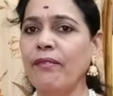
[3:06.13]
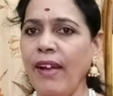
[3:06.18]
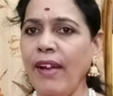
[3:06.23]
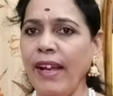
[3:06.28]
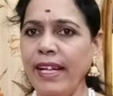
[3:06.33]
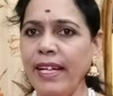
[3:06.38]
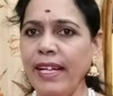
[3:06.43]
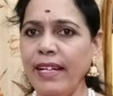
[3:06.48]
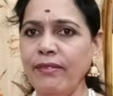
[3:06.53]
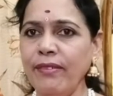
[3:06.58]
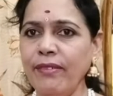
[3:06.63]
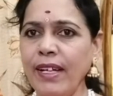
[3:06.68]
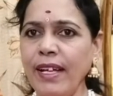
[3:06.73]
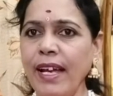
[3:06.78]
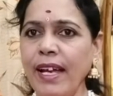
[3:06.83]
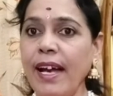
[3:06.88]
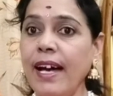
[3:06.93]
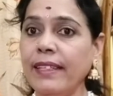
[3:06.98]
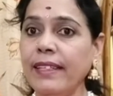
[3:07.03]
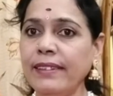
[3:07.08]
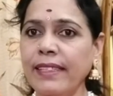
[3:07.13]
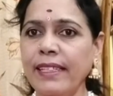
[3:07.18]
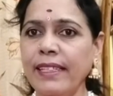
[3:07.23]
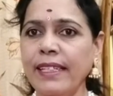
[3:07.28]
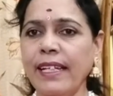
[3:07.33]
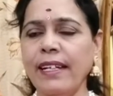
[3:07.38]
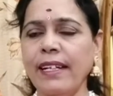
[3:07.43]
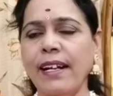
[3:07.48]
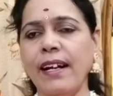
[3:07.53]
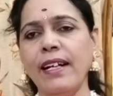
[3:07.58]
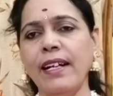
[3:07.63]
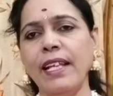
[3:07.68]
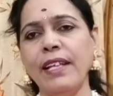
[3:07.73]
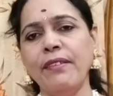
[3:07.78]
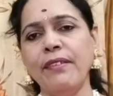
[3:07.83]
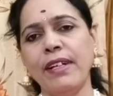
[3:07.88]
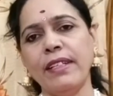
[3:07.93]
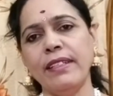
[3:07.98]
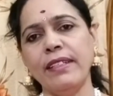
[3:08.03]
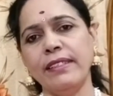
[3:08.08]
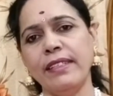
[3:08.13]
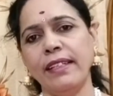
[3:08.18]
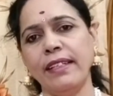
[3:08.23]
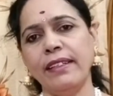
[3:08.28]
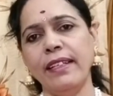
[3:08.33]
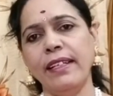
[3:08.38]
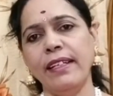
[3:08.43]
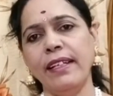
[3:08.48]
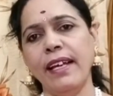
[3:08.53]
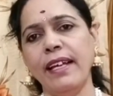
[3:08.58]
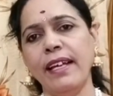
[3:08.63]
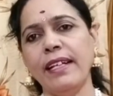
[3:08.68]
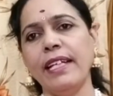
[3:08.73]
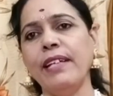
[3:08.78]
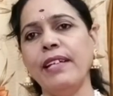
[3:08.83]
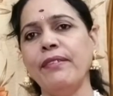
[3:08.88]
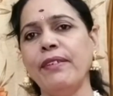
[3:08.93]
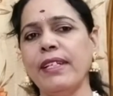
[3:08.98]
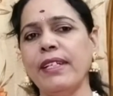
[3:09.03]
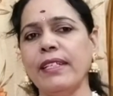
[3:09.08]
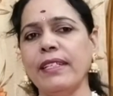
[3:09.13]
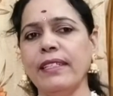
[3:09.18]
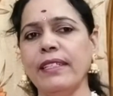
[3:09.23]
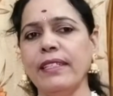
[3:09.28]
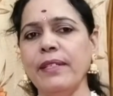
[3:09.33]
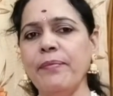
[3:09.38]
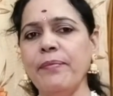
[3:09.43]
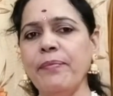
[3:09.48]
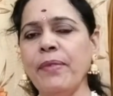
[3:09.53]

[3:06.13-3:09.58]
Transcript: வைணவ அந்தனரான இவரது தந்தையார் இவருக்கு